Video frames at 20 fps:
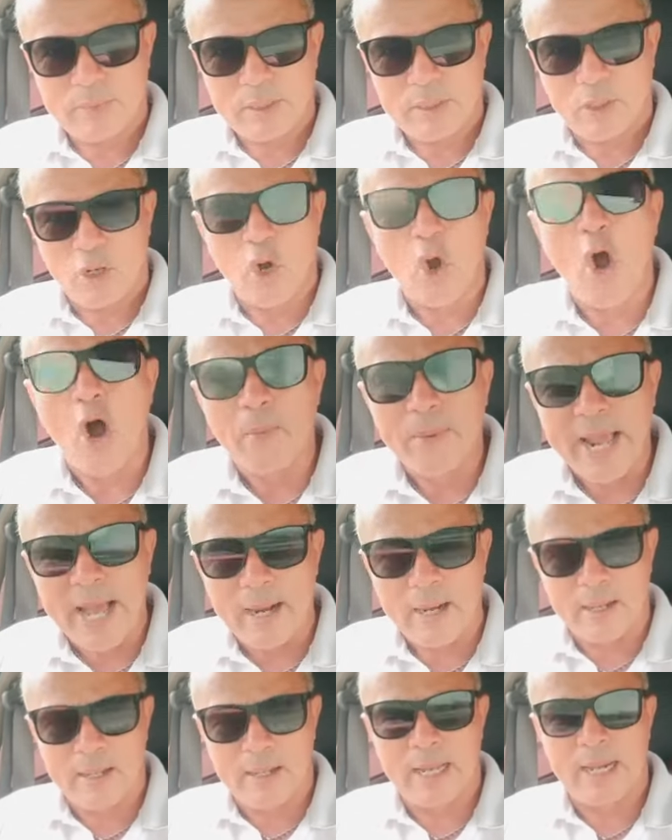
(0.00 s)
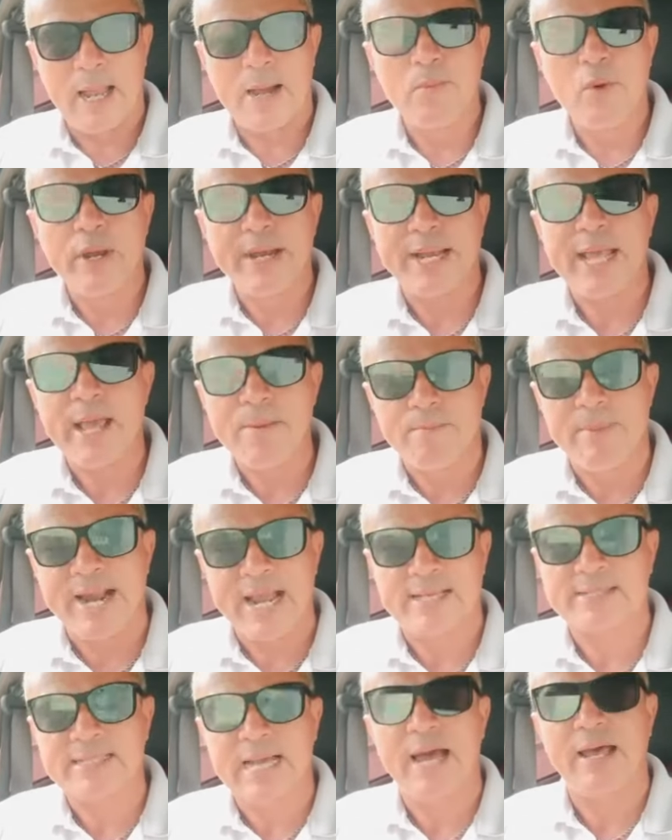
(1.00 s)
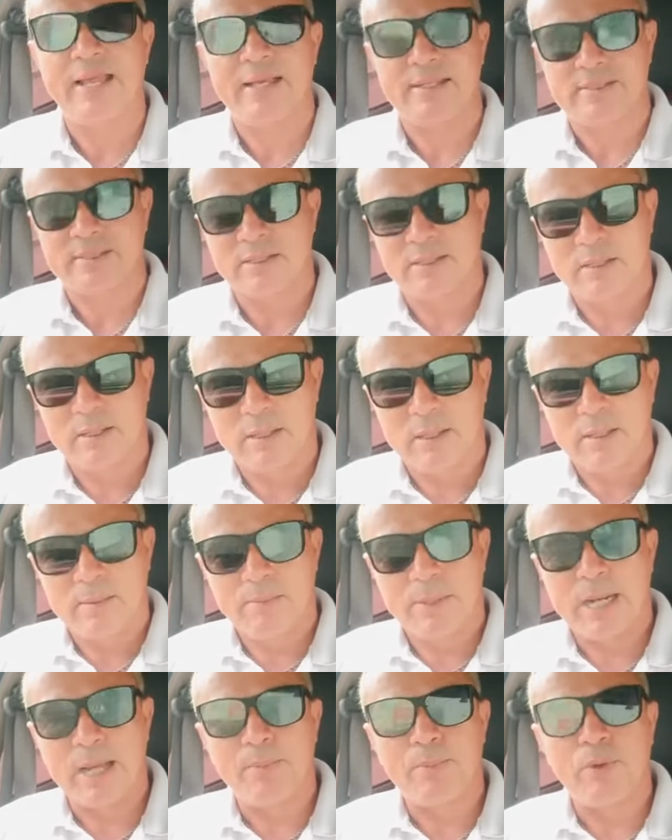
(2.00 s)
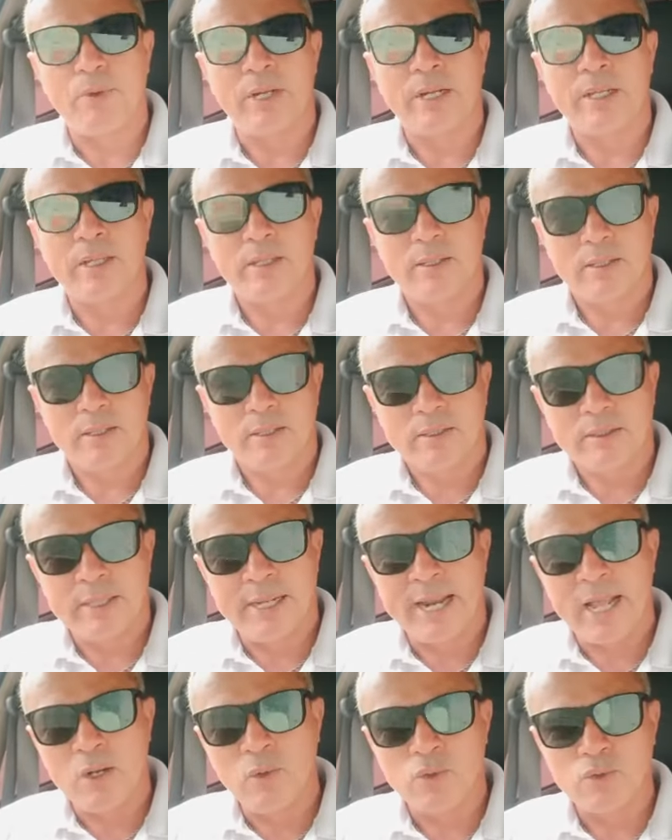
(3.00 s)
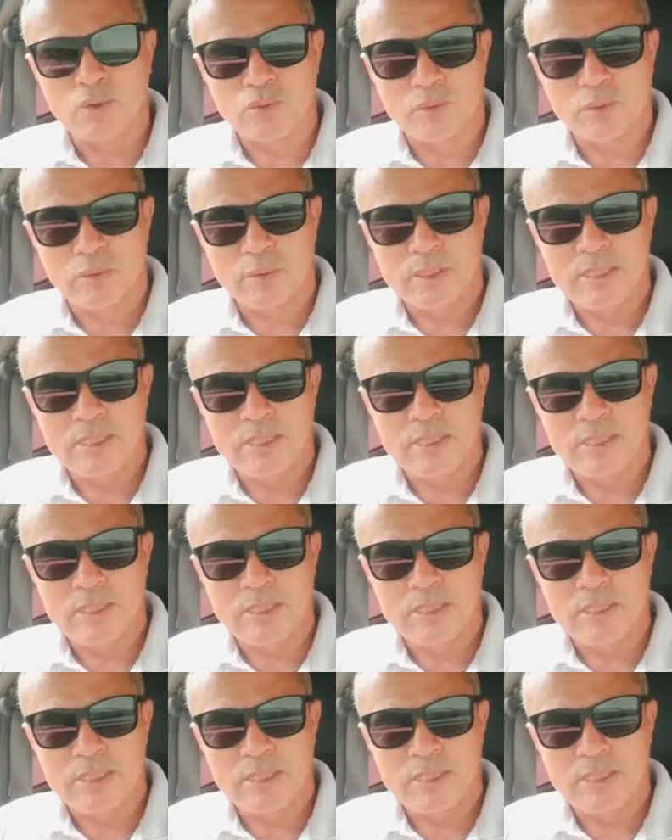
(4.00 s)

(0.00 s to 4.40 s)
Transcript: cobran a las mujeres embarazadas para poder dar a luz.